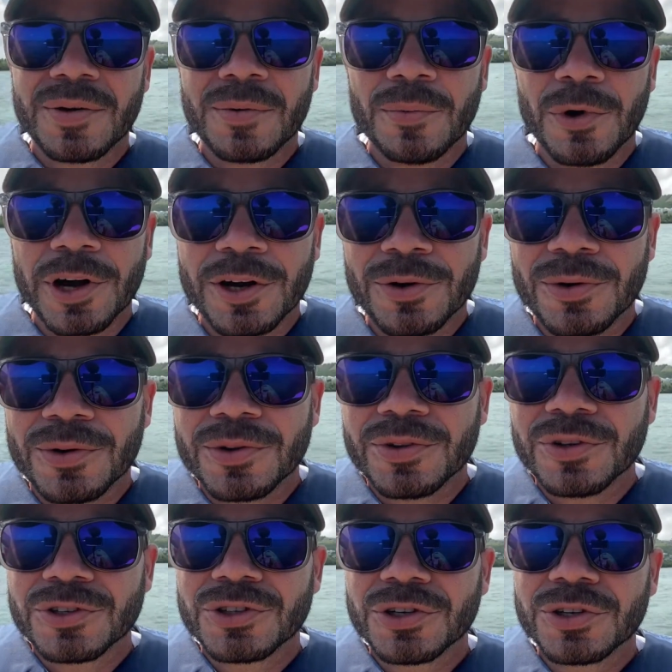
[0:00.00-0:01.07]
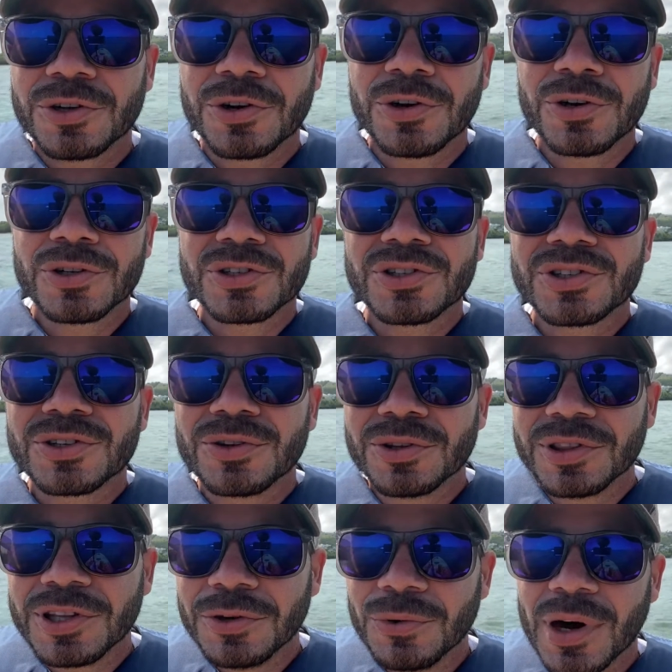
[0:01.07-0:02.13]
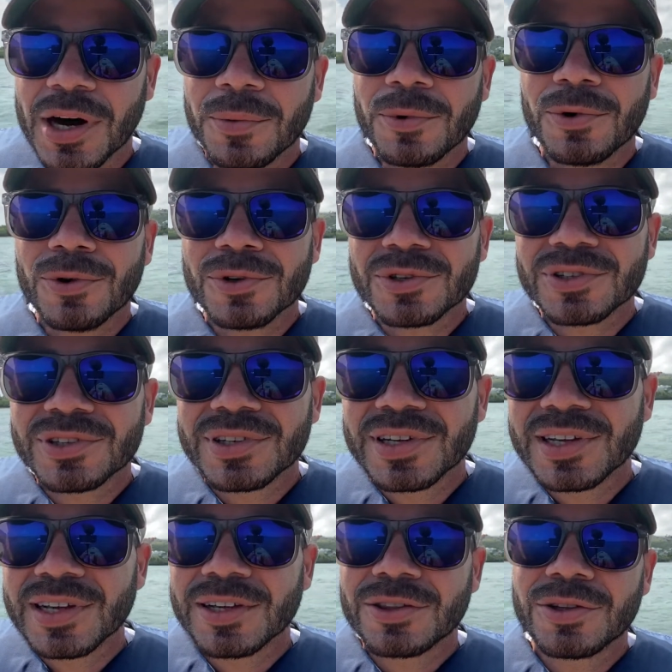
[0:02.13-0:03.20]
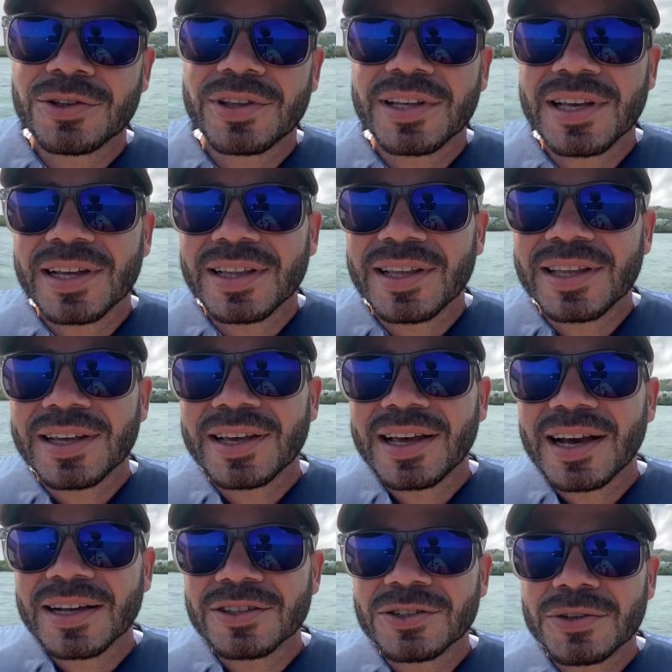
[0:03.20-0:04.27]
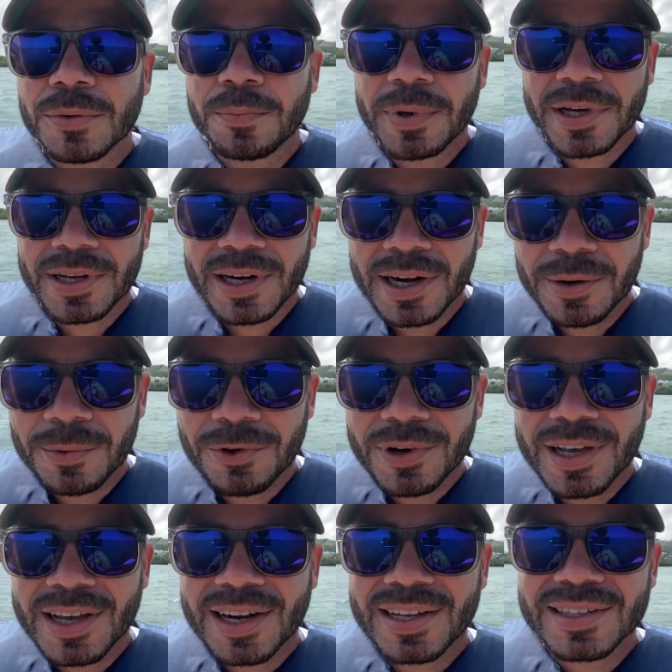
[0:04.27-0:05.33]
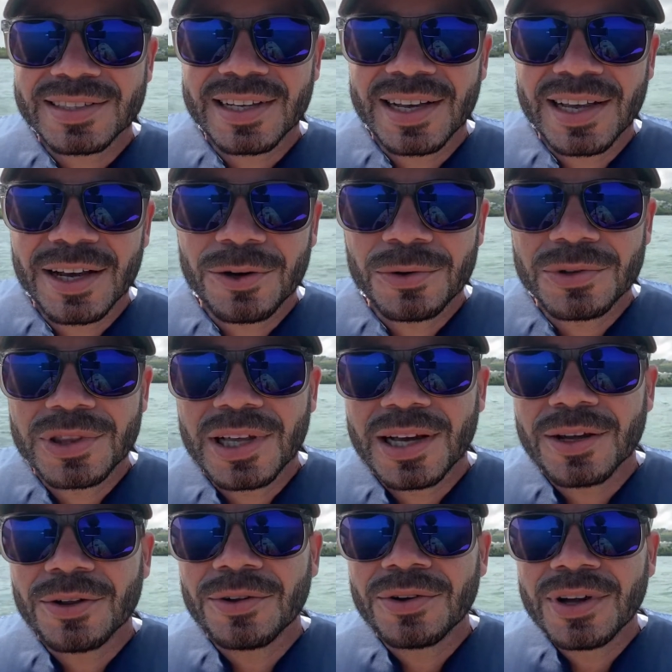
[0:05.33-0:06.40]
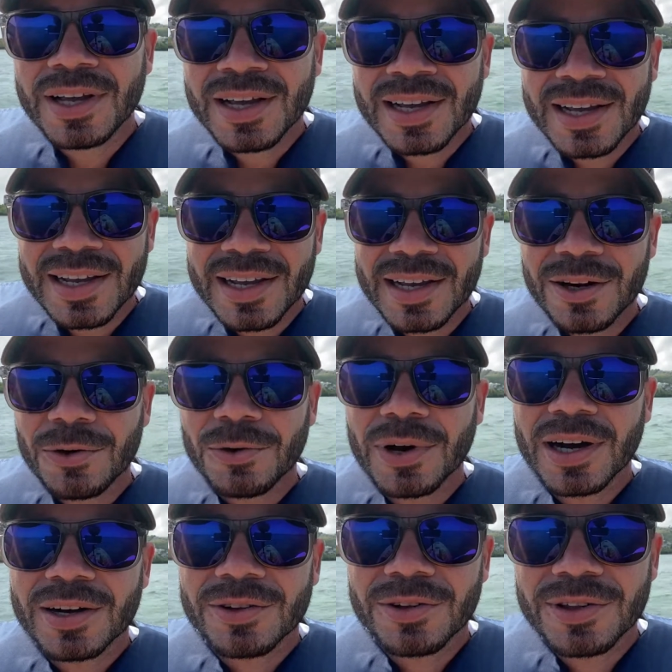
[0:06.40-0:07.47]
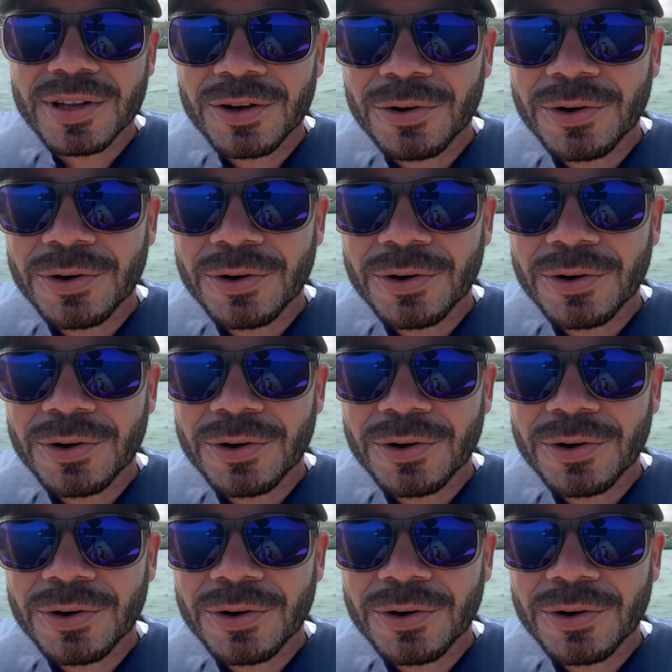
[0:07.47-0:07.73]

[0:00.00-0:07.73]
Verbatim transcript: Bueno, nosotros continuamos en estos días de descanso, esperamos que les haya gustado el lugar donde